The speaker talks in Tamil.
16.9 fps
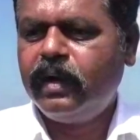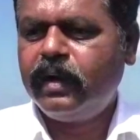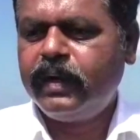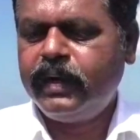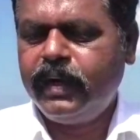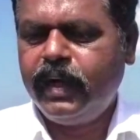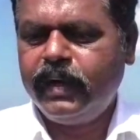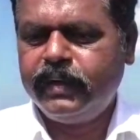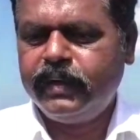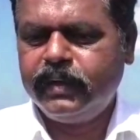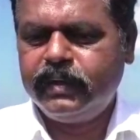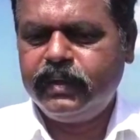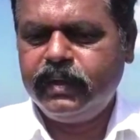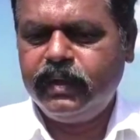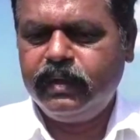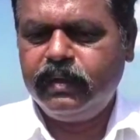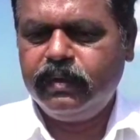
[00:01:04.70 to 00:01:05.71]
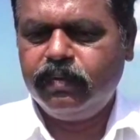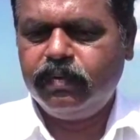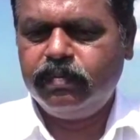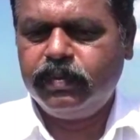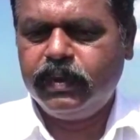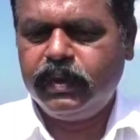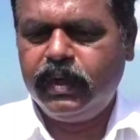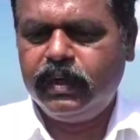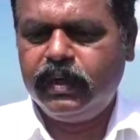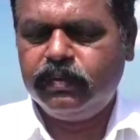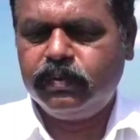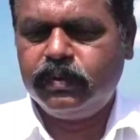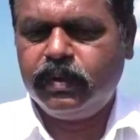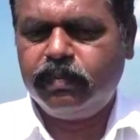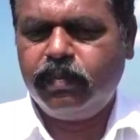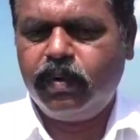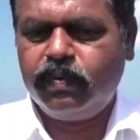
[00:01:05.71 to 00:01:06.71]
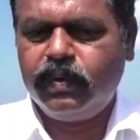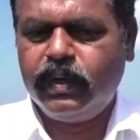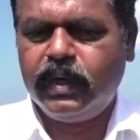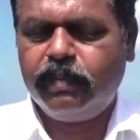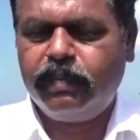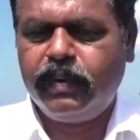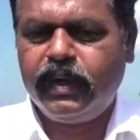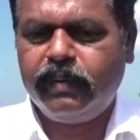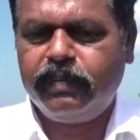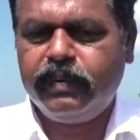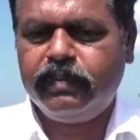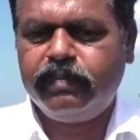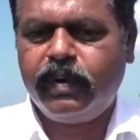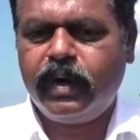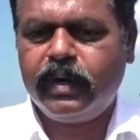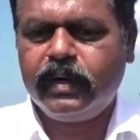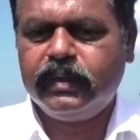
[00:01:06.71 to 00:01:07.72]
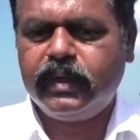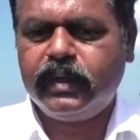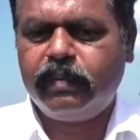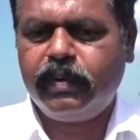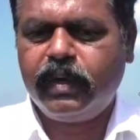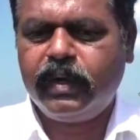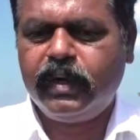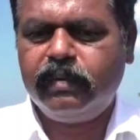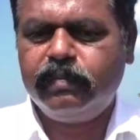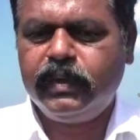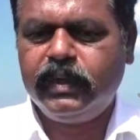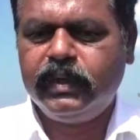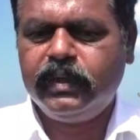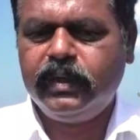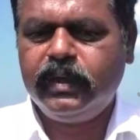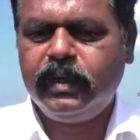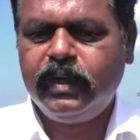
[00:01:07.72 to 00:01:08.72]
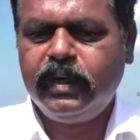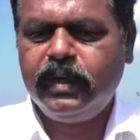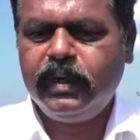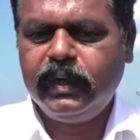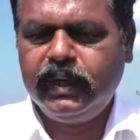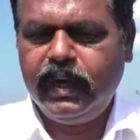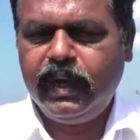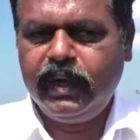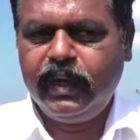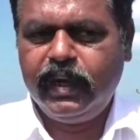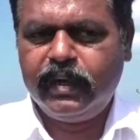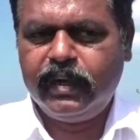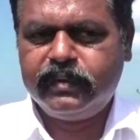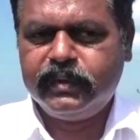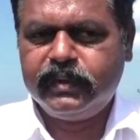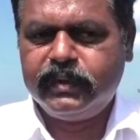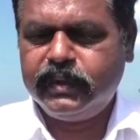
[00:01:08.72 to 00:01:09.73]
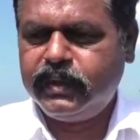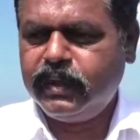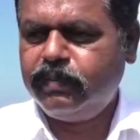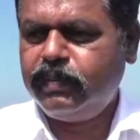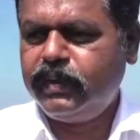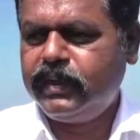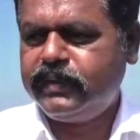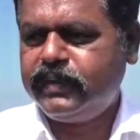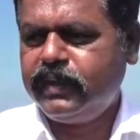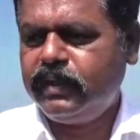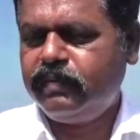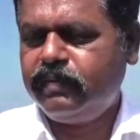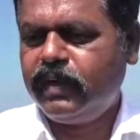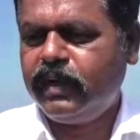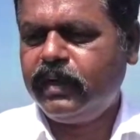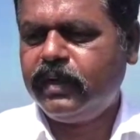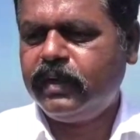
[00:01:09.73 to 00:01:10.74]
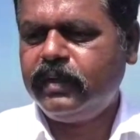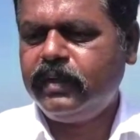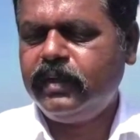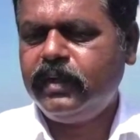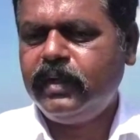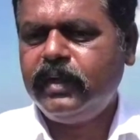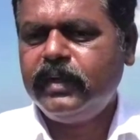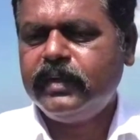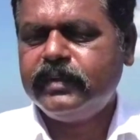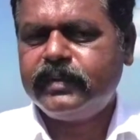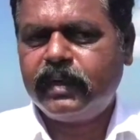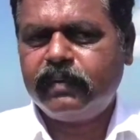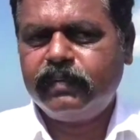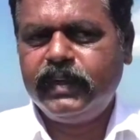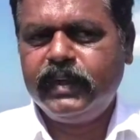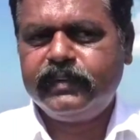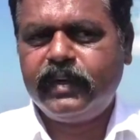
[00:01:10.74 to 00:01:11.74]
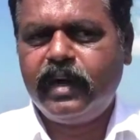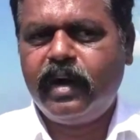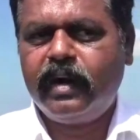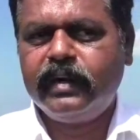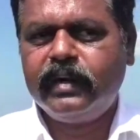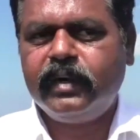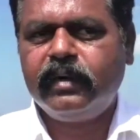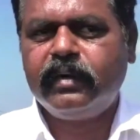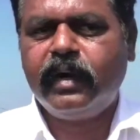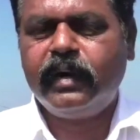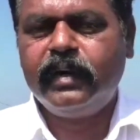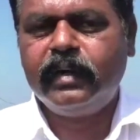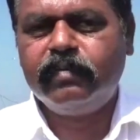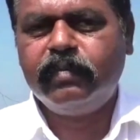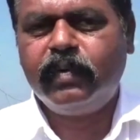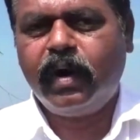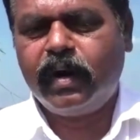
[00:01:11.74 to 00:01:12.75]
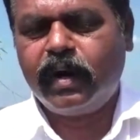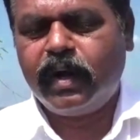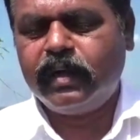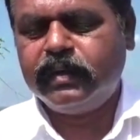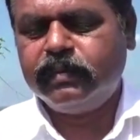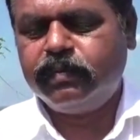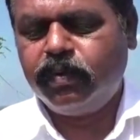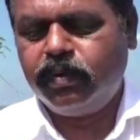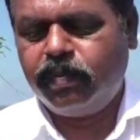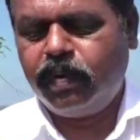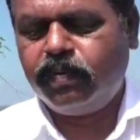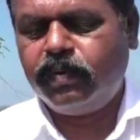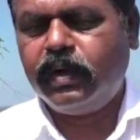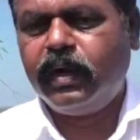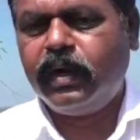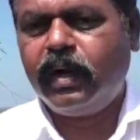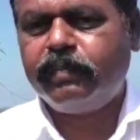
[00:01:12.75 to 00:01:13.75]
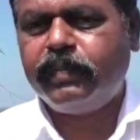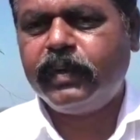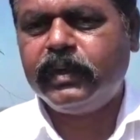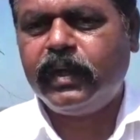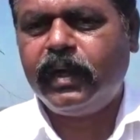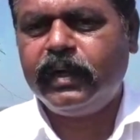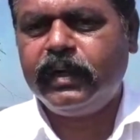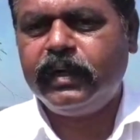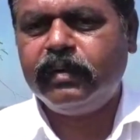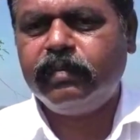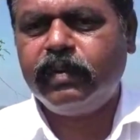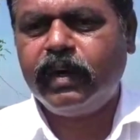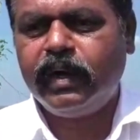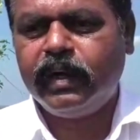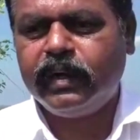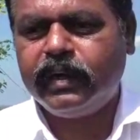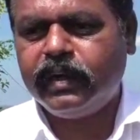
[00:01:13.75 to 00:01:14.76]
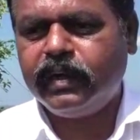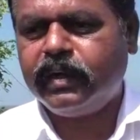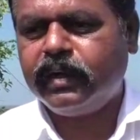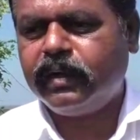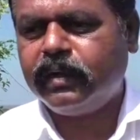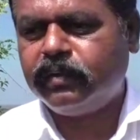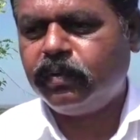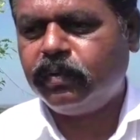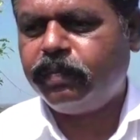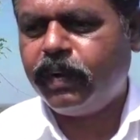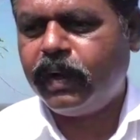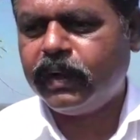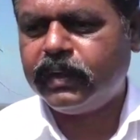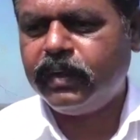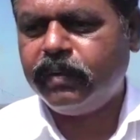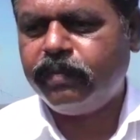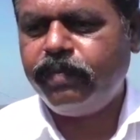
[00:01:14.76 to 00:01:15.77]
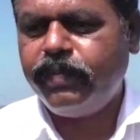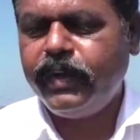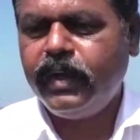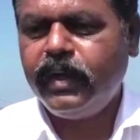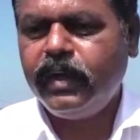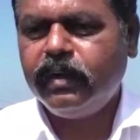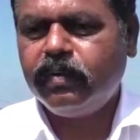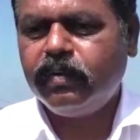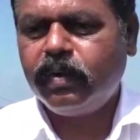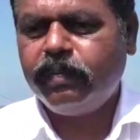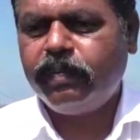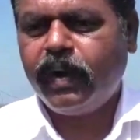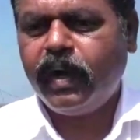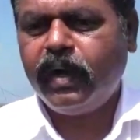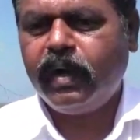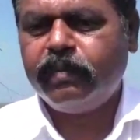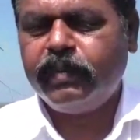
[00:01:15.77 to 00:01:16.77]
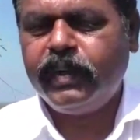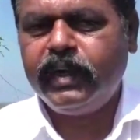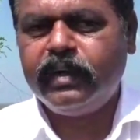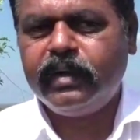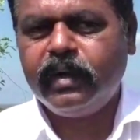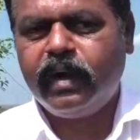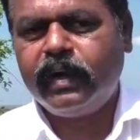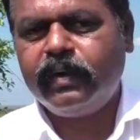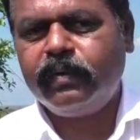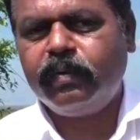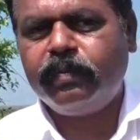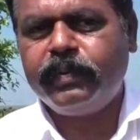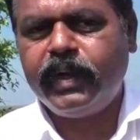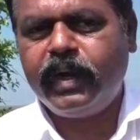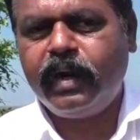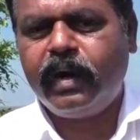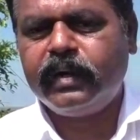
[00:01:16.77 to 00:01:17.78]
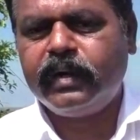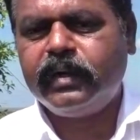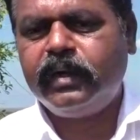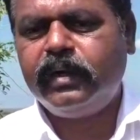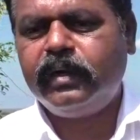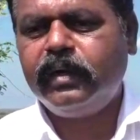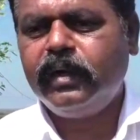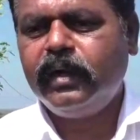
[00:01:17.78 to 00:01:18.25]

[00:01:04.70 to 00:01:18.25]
ரெண்டாயிரத்தி ஒன்பதிலே யுத்தம் மௌனிக்கப்பட்ட பிற்பாடு தமிழர்கள் மீது இலங்கை அரசு திட்டமிட்டு செய்து வருகின்றது சர்வதேச நாடுகள் கண்டும் காணாது போல் மௌனம் காப்பதுதான் இன்னும் எங்களுக்கு இருக்கின்ற துர்ப்பாக்கியம் குறிப்பாக அமெரிக்கா ஐரோப்பிய நாடுகள்